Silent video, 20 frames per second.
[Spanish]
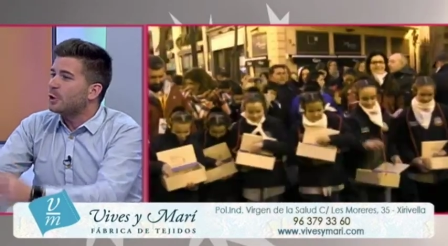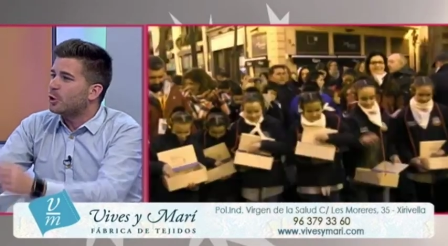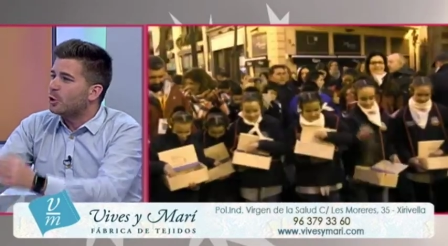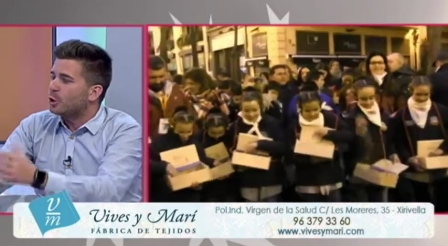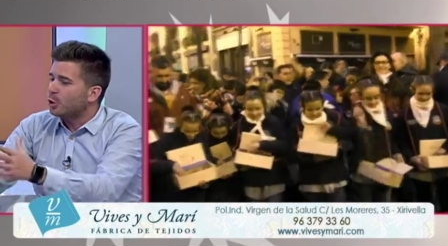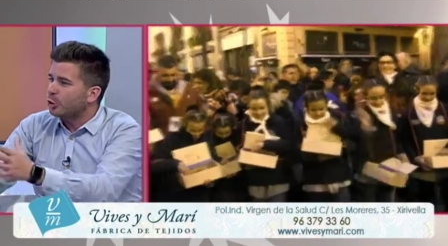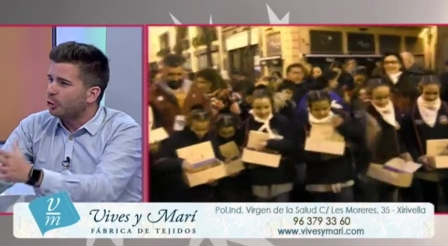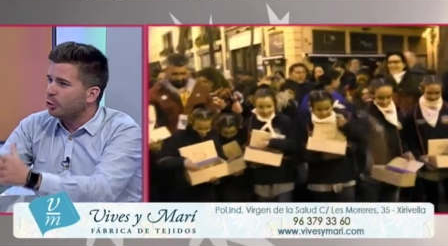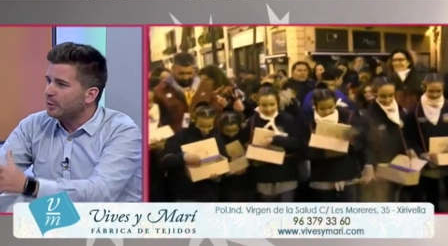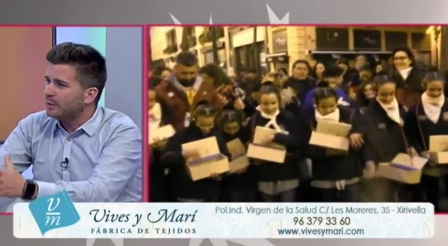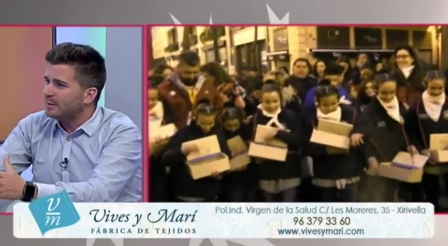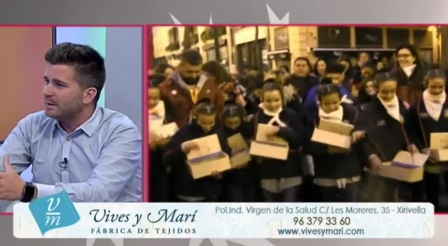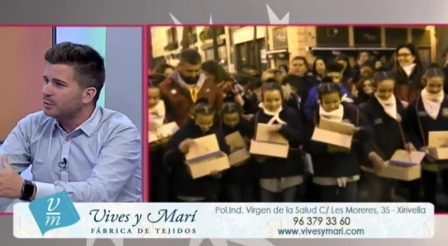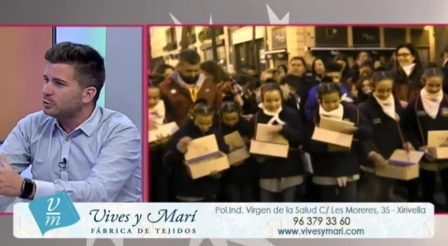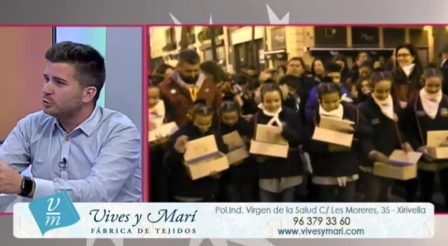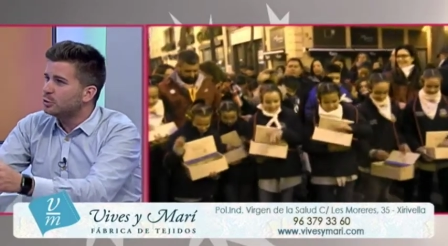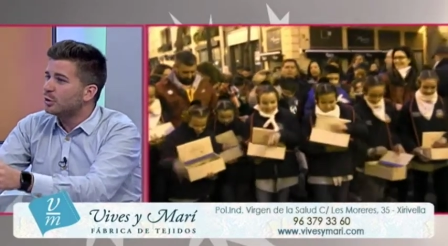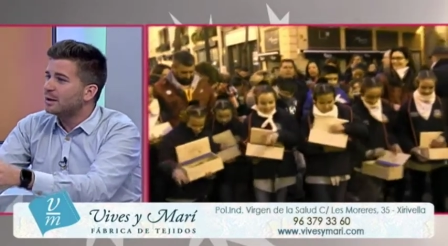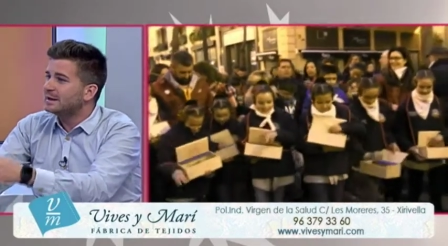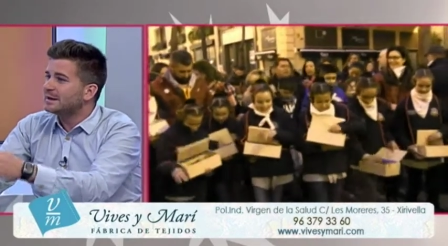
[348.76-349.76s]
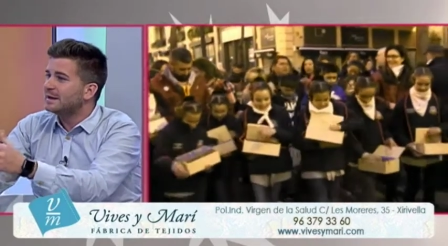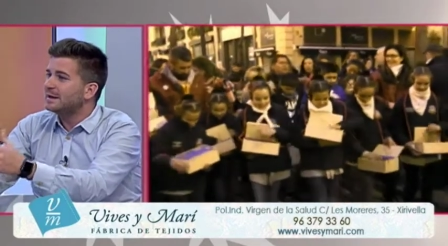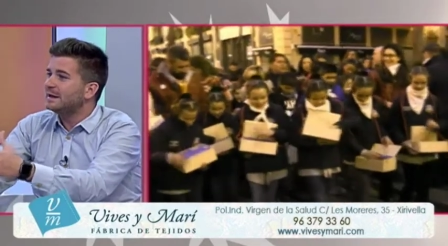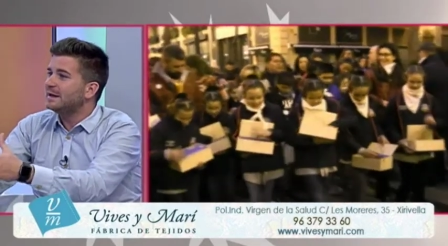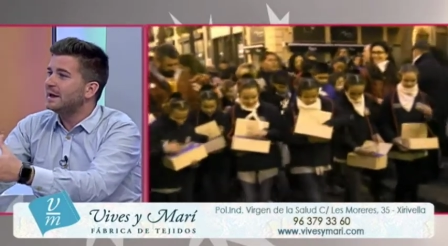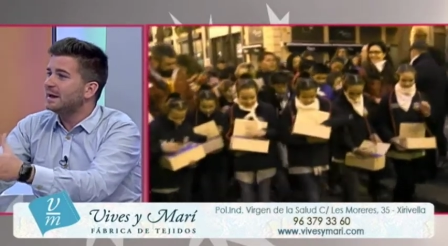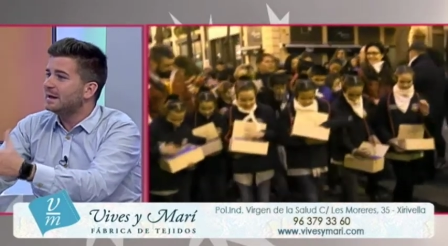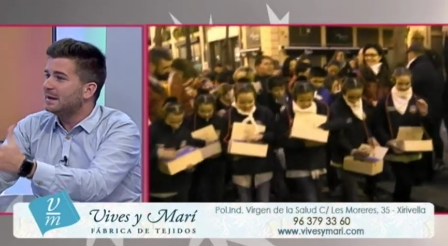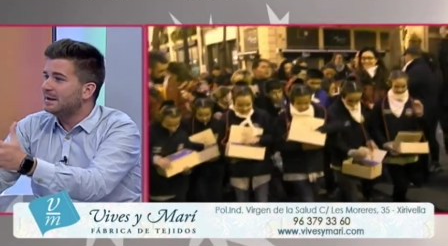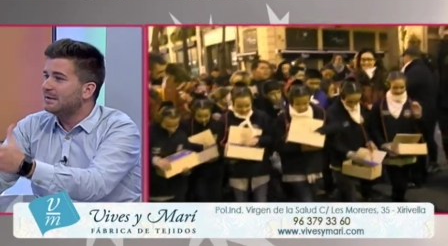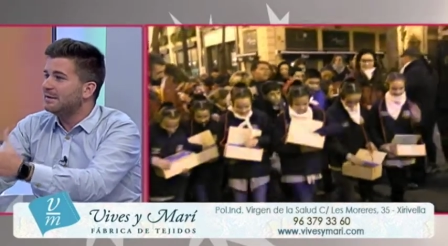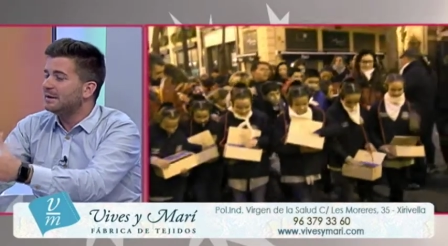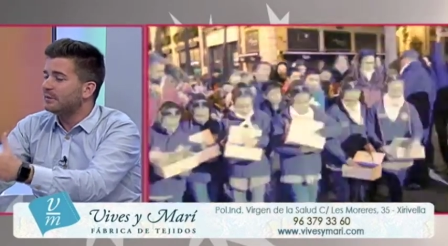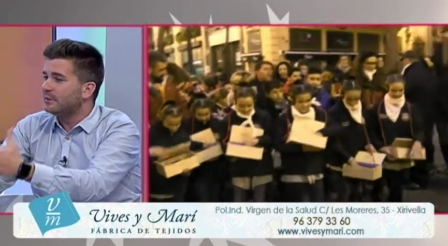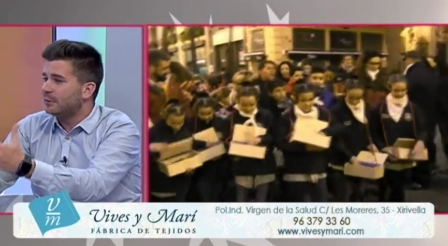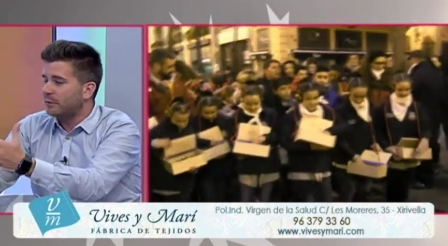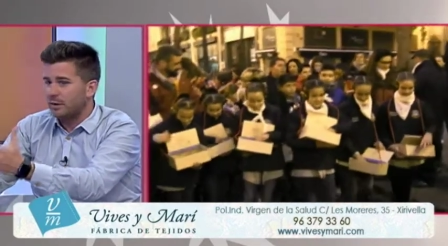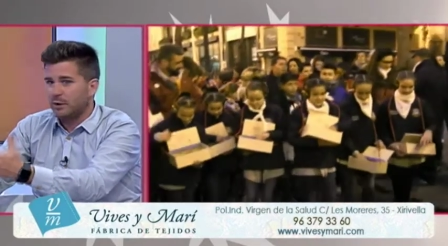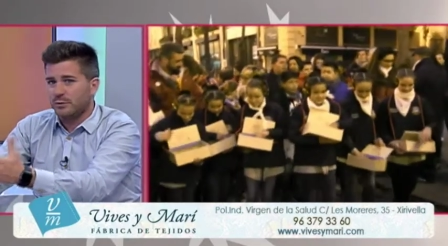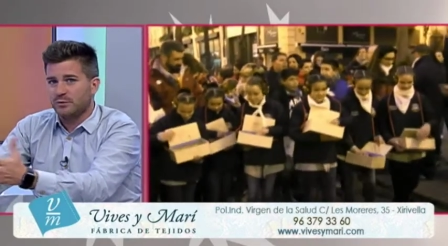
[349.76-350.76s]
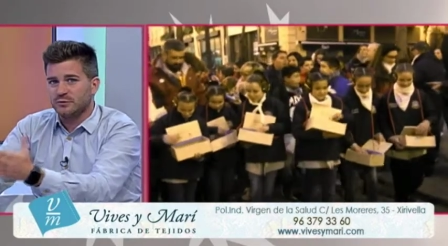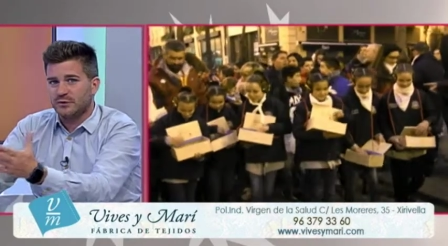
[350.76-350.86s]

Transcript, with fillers: conocimiento que tenía el líder de Ciudadanos,